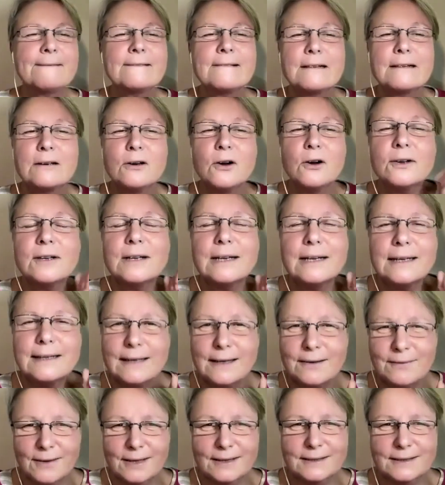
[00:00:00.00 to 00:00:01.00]

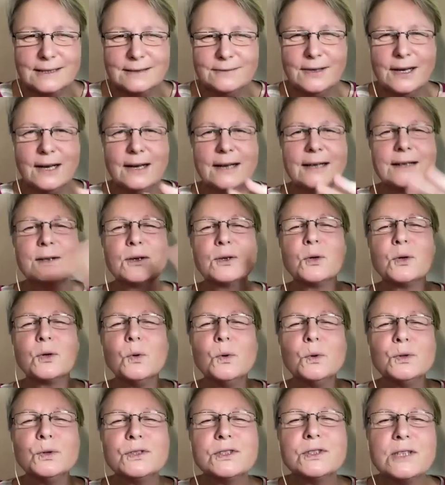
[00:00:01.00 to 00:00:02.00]
Glücklicherweise war ein
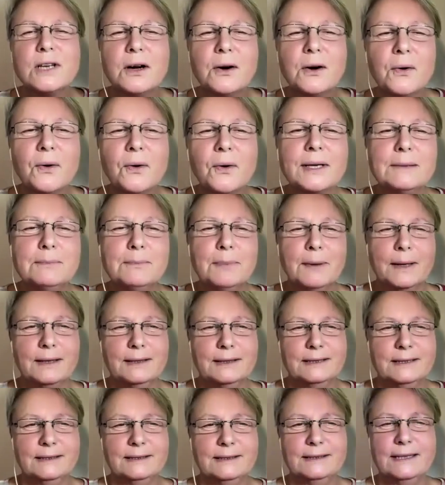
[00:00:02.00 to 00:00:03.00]
großer
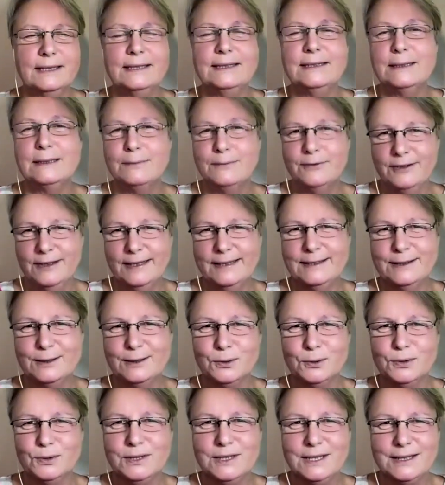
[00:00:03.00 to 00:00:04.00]
Heuballen in dem Feld
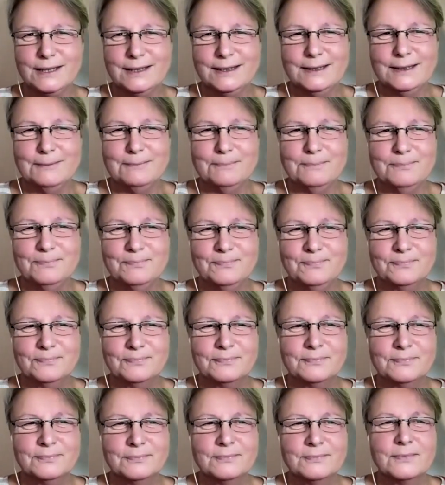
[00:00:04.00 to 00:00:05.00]
unter ihm.
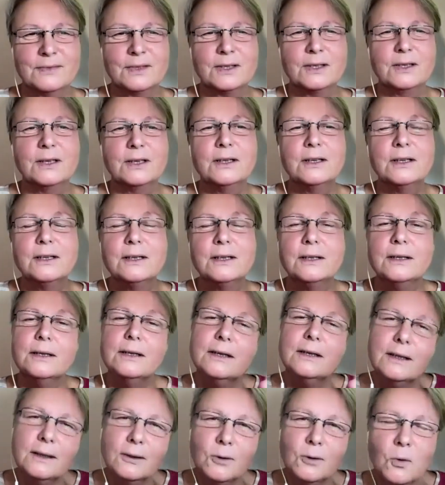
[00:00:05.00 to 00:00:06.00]

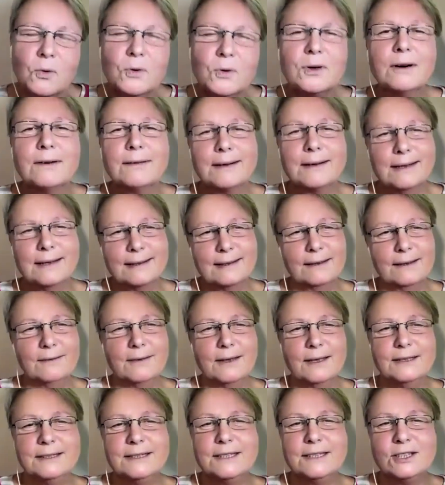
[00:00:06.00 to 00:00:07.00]

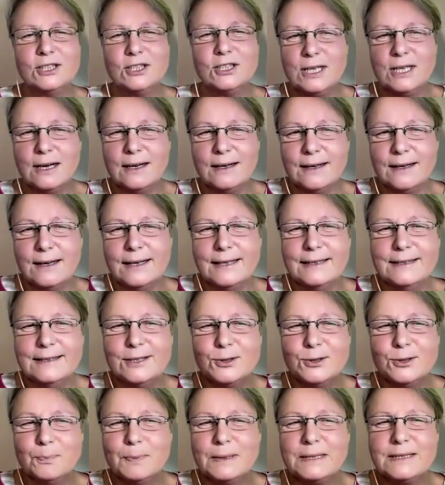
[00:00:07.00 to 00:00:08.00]
Unglücklicherweise stach eine
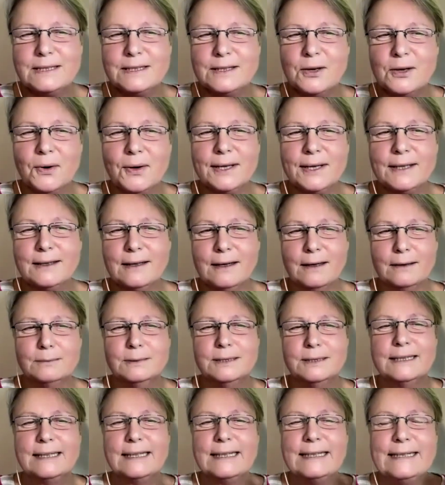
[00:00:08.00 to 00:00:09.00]
spitze
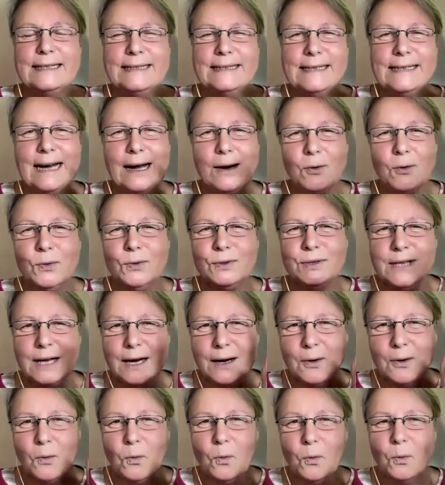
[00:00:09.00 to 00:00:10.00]
Heugabel genau
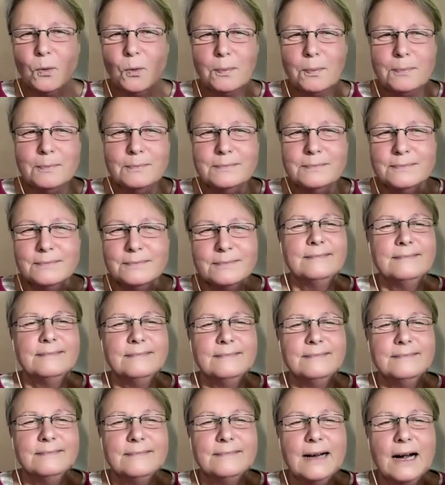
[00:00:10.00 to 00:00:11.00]
nach oben
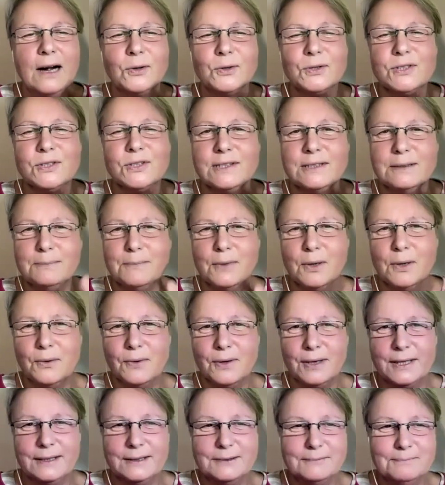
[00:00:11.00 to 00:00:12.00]
aus dem
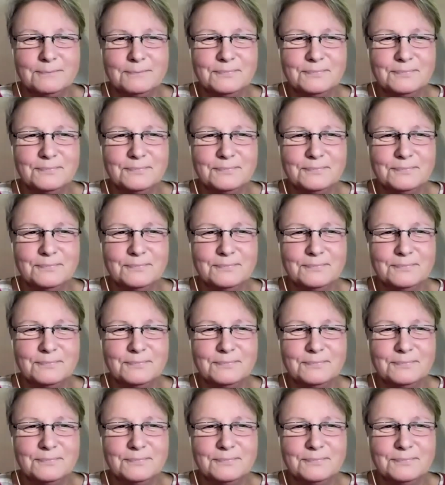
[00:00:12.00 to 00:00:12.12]
Heu.